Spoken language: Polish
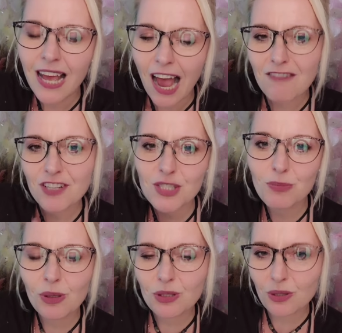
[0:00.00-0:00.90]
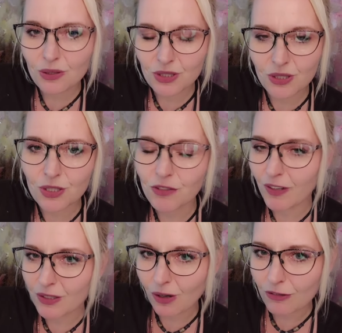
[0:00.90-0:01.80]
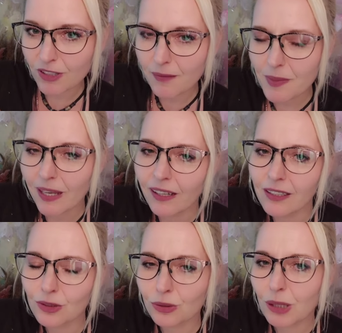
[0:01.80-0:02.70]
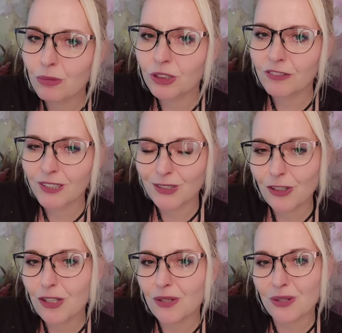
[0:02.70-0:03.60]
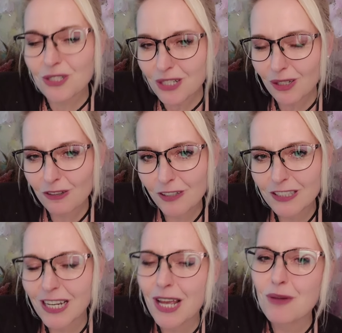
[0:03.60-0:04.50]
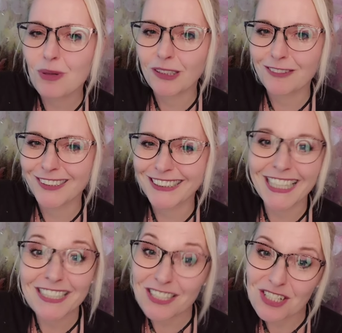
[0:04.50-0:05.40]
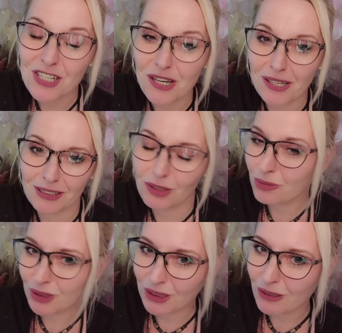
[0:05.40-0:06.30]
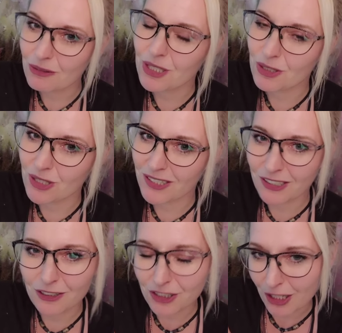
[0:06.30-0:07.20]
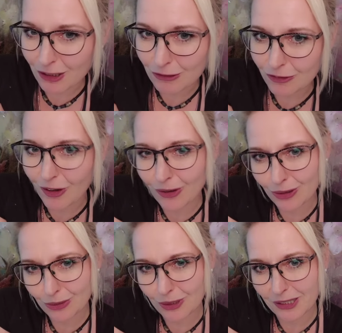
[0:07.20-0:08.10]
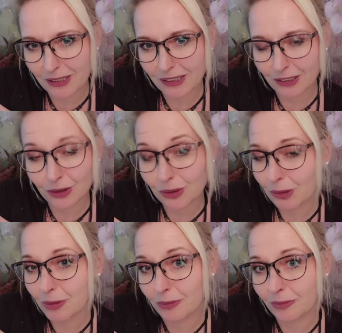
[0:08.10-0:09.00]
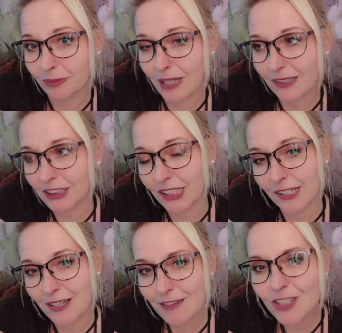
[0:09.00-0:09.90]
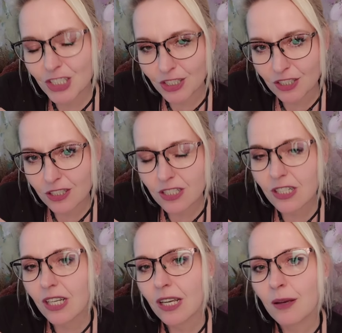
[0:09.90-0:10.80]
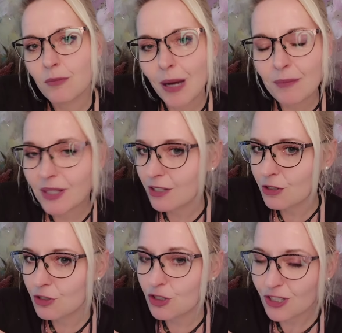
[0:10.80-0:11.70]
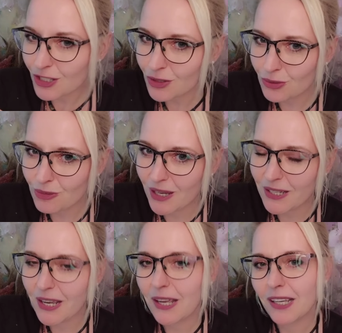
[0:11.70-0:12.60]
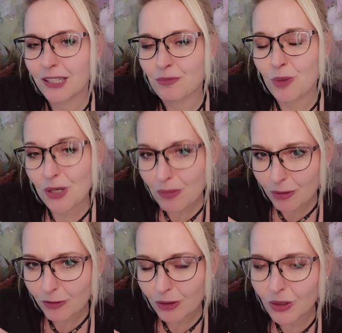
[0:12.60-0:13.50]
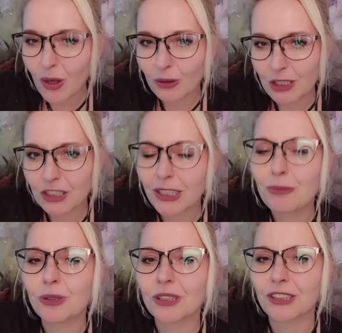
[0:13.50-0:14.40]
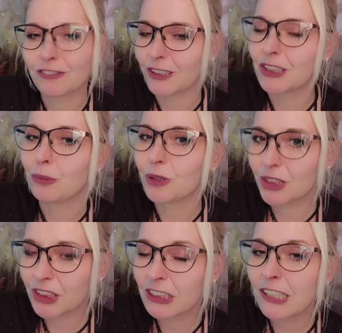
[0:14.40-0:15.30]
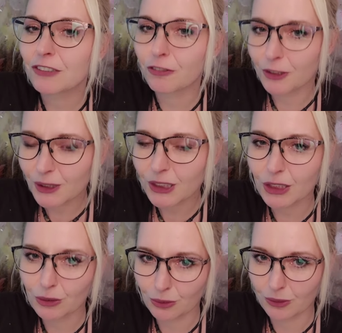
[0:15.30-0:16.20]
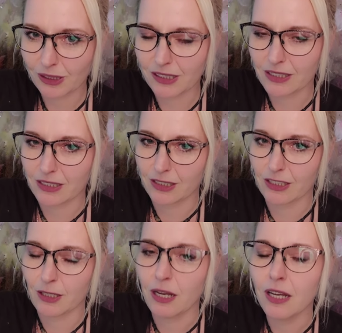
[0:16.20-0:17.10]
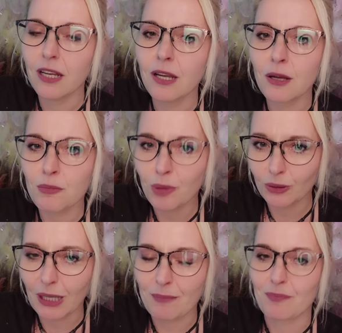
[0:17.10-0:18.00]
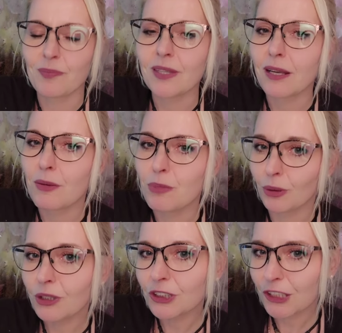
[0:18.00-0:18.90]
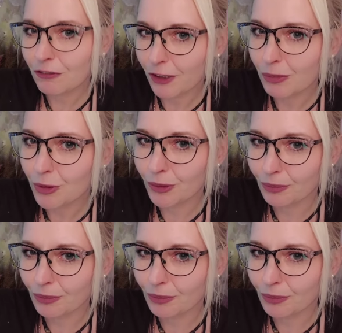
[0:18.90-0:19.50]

A więc moi drodzy świadkowie, tutaj muszę Was trochę rozczarować, ponieważ ja też nie dopuściłam się żadnych grzechów, o których, których bym miała się wstydzić. Mam też czyste sumienie. Moje powody odejścia możecie właśnie przeczytać w liście, który e, podam poniżej filmu.